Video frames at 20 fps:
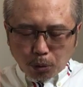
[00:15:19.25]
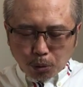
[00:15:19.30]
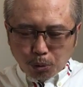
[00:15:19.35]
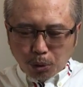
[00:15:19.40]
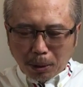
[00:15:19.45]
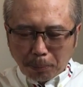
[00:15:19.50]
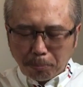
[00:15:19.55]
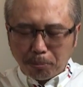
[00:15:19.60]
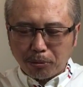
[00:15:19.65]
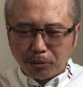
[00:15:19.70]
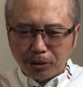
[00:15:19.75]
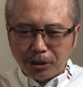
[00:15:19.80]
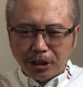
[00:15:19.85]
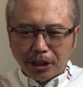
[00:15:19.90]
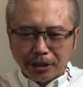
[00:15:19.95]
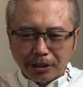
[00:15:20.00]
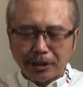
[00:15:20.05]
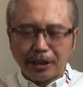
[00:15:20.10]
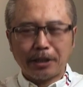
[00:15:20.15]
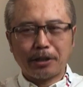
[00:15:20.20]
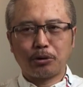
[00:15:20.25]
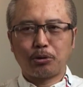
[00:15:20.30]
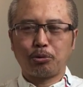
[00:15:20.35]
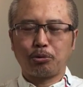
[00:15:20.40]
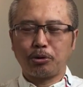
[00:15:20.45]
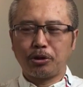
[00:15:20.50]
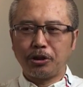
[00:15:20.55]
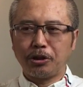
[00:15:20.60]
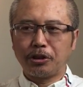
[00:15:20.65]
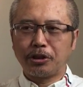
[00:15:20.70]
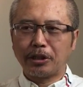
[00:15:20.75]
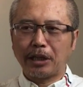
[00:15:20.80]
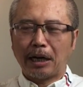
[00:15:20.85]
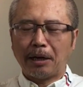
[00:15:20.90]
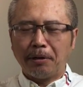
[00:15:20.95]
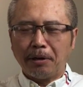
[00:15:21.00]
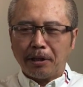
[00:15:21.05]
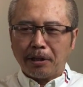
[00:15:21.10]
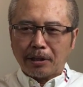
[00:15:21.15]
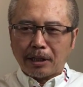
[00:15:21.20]
川普现在的处境是啊，
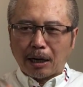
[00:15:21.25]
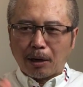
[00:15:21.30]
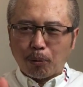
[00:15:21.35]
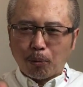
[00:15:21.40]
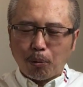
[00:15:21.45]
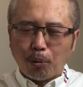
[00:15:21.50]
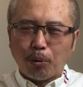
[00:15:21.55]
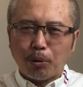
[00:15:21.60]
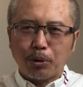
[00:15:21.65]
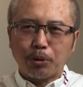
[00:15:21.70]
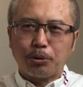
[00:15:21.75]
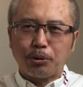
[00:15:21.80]
他过